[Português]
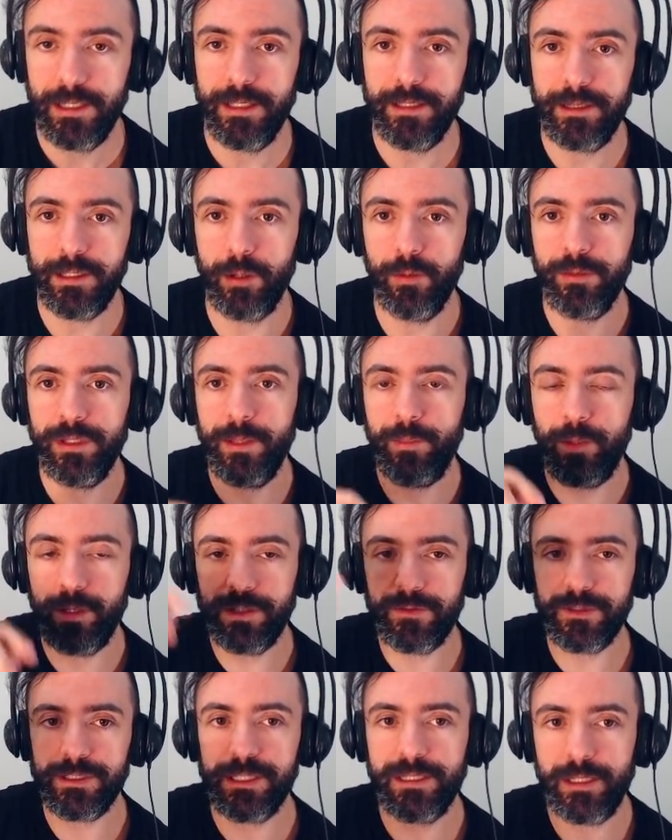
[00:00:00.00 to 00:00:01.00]
Então, depois
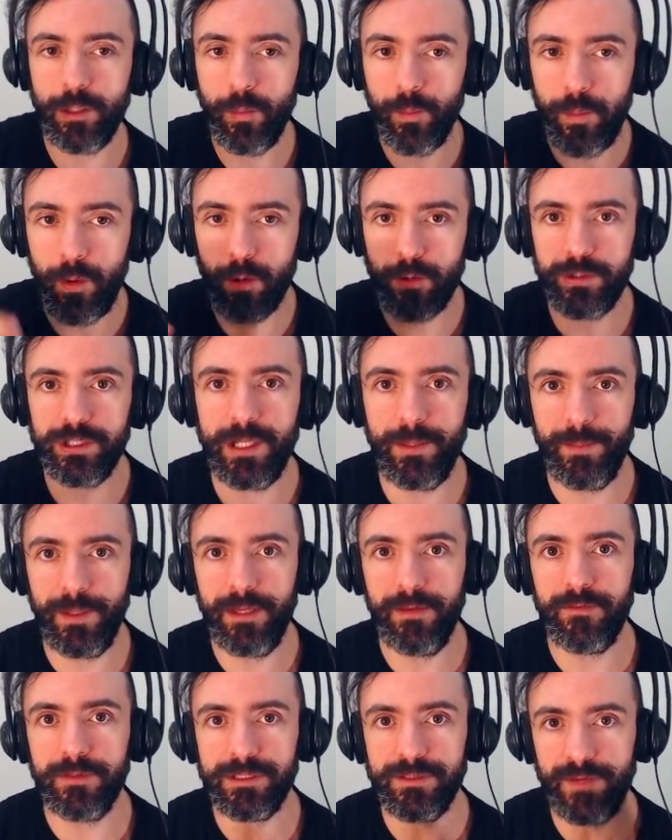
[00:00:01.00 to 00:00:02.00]
de você ter um pouco de AP,
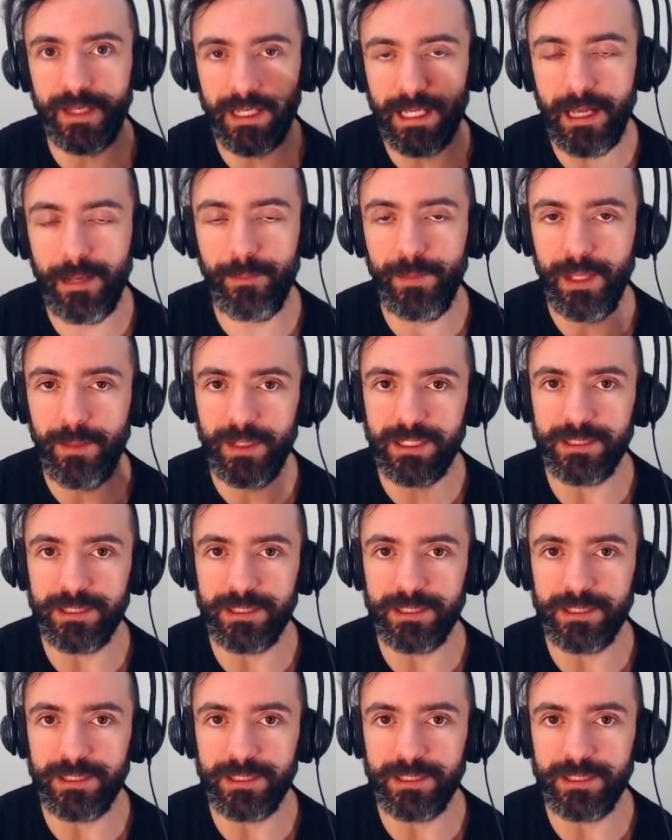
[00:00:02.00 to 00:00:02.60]
você vai ganhar bem mais